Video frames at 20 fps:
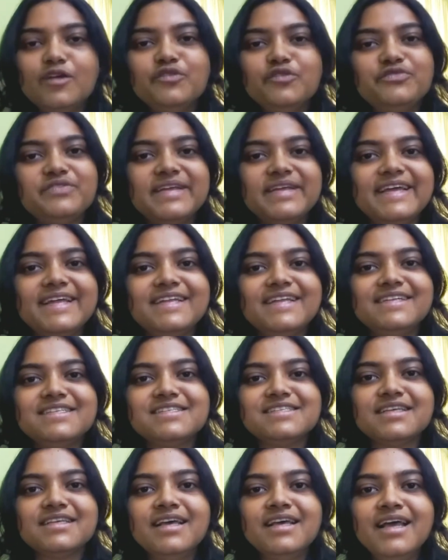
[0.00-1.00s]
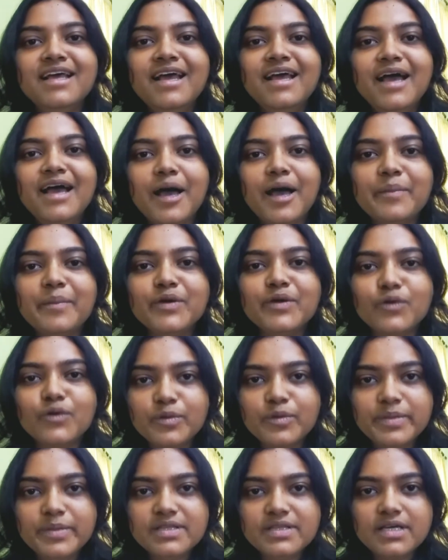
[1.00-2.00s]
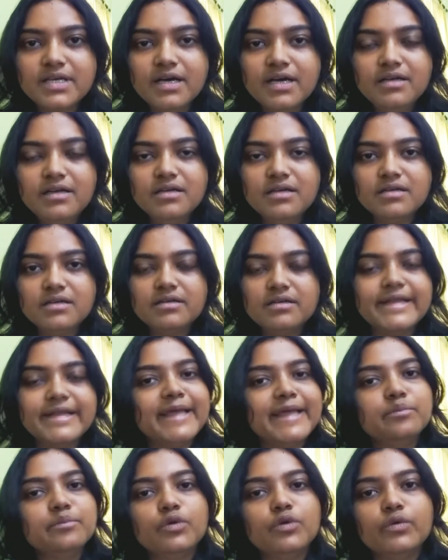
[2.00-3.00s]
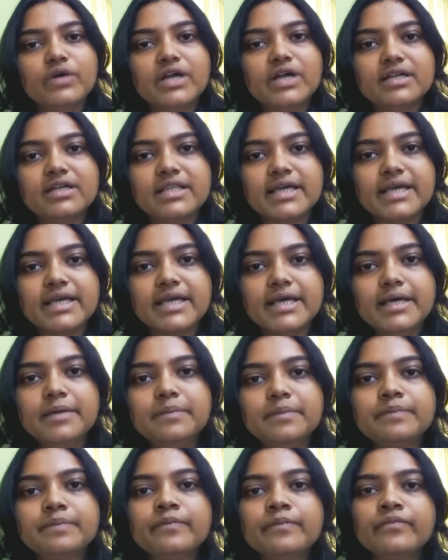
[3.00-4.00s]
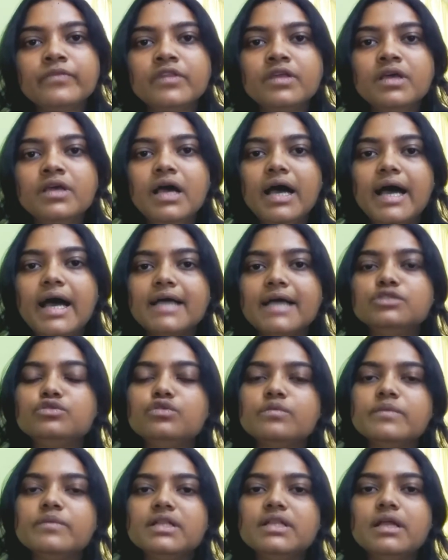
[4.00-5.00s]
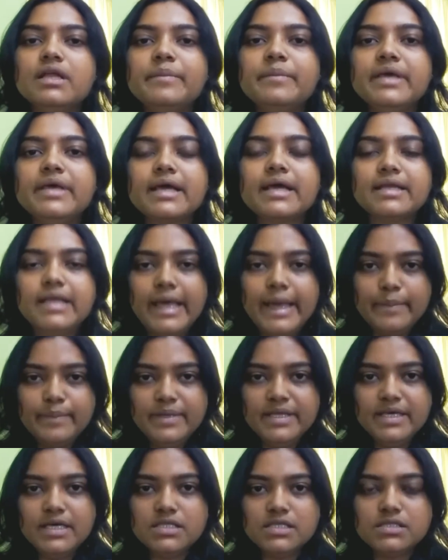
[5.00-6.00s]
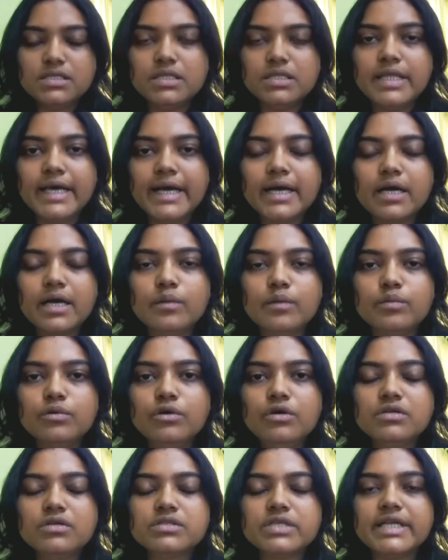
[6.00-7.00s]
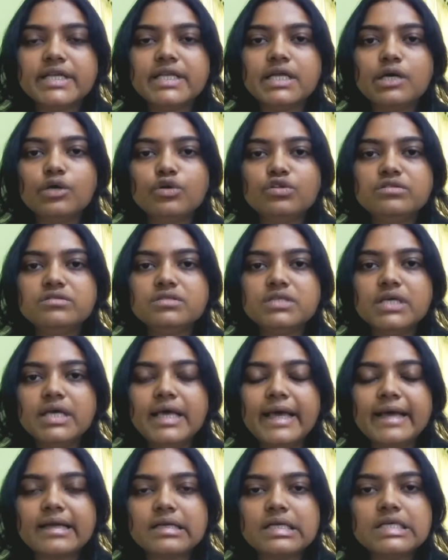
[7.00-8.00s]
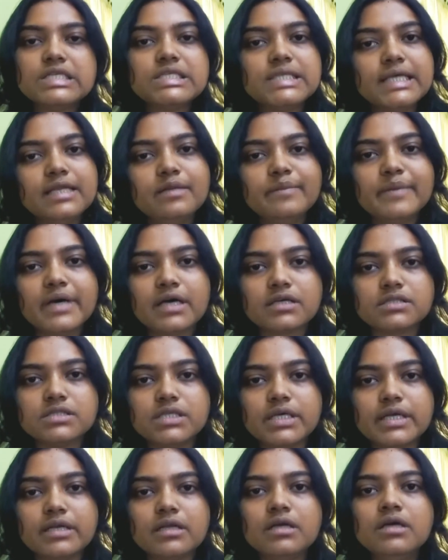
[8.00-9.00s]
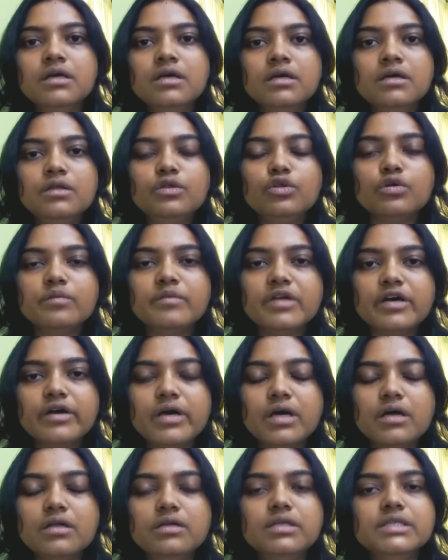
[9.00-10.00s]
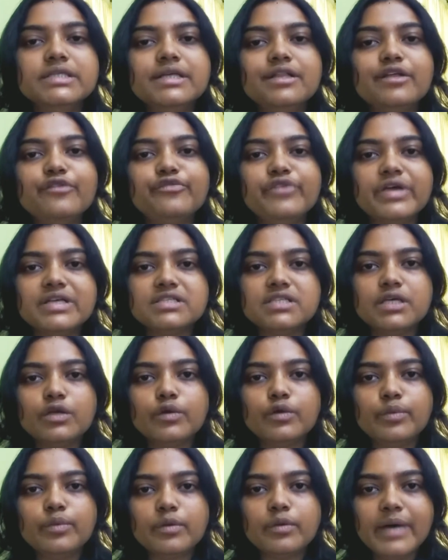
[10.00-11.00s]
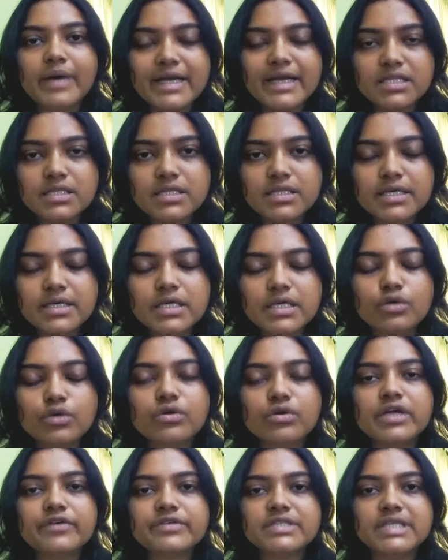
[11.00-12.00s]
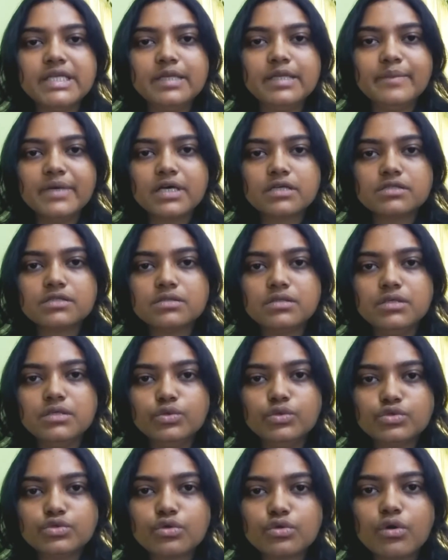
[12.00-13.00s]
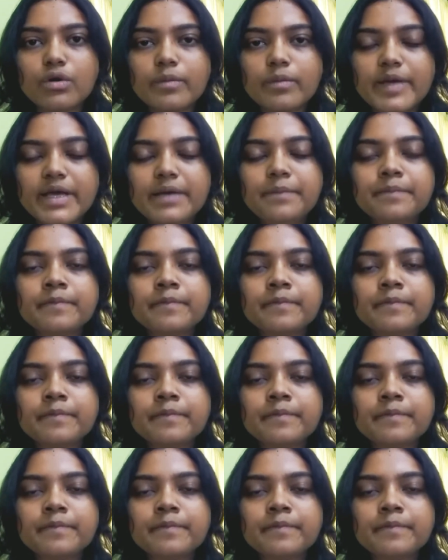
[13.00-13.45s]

হ্যালো ফ্রেন্ডস আমি অর্পিতা রেনবো ওয়ার্ল্ড থেকে আজ তোমাদের আমি একটা অ্যাপ্লিকেশন দেখাবো সেটা হচ্ছে একটা শীট মাস্কের তোমরা নিজেদের ফেসের ওপর বাড়িতে কি করে শীট মাস্ক ইউজ করবে